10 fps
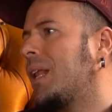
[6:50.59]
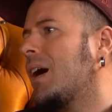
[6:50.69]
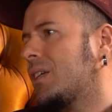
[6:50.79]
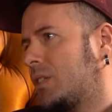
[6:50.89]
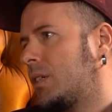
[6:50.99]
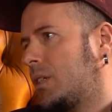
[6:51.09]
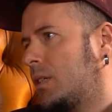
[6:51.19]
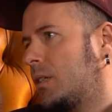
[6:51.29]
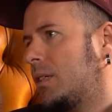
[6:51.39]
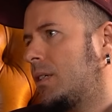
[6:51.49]
plak
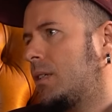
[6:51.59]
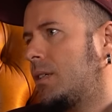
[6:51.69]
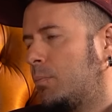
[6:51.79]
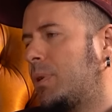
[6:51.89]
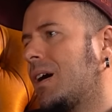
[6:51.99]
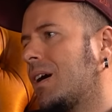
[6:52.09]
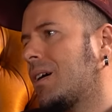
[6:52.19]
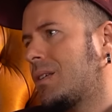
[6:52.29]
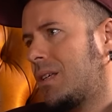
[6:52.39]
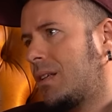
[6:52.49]
plan
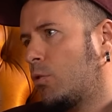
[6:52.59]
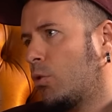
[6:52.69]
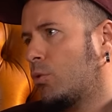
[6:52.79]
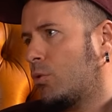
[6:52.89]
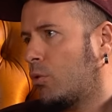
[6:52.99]
kasete döndü.